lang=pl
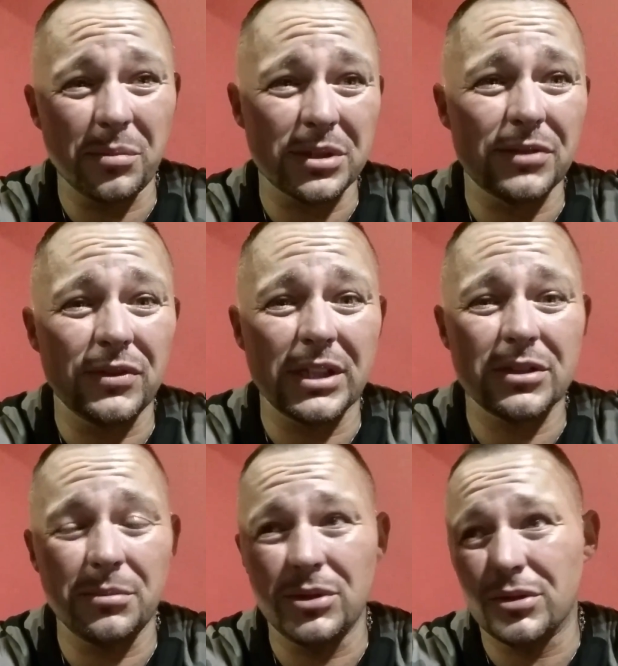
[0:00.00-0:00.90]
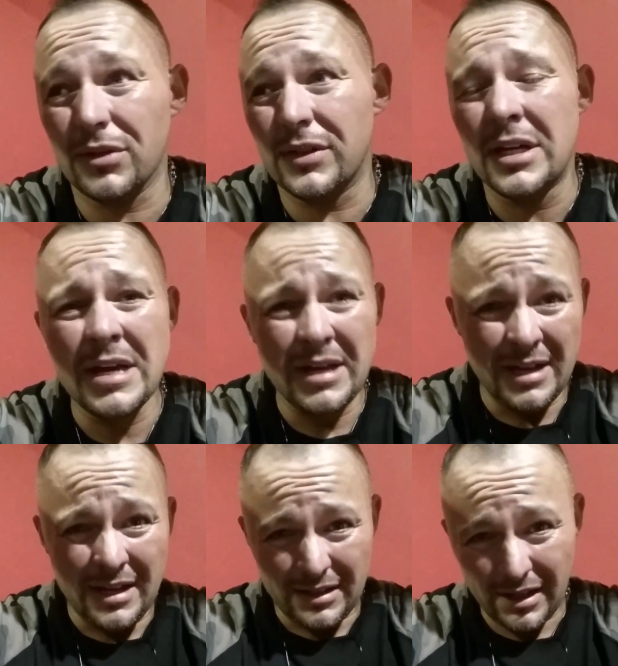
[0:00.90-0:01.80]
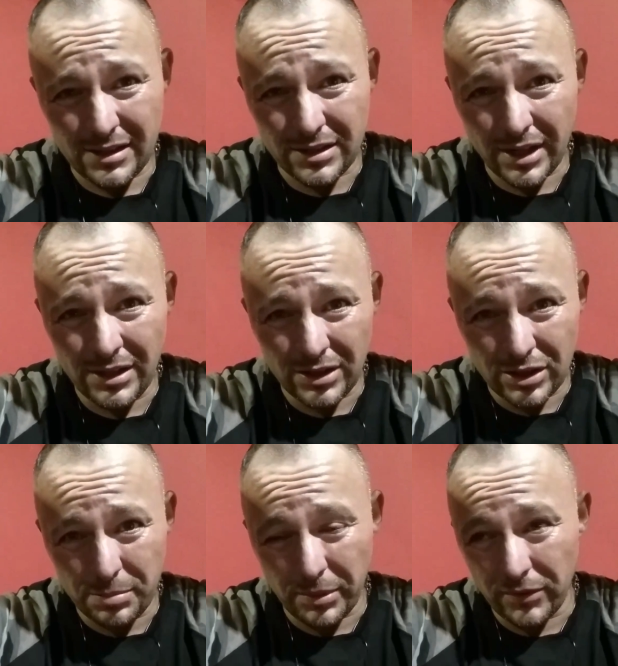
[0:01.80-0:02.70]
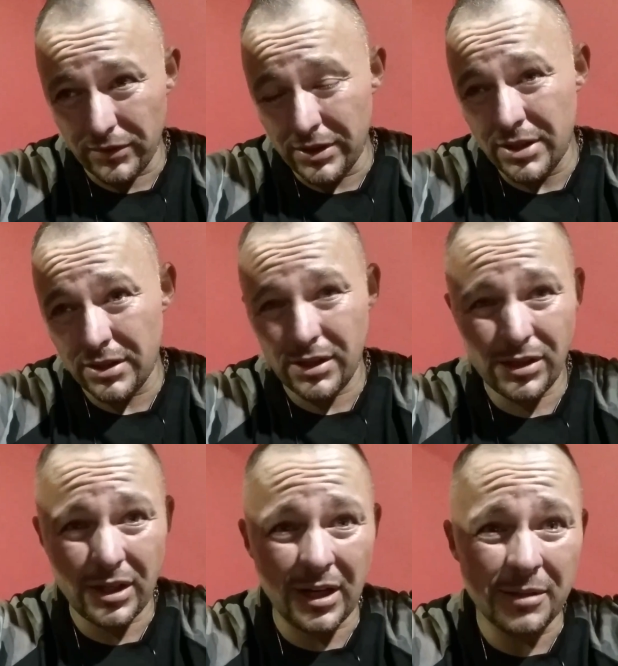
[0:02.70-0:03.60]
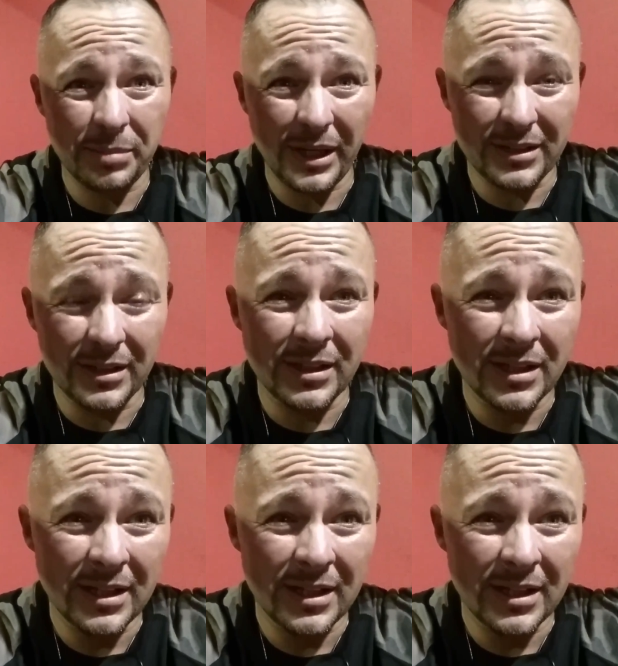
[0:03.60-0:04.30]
może 12-minutowe taki trening typowy rysia piany,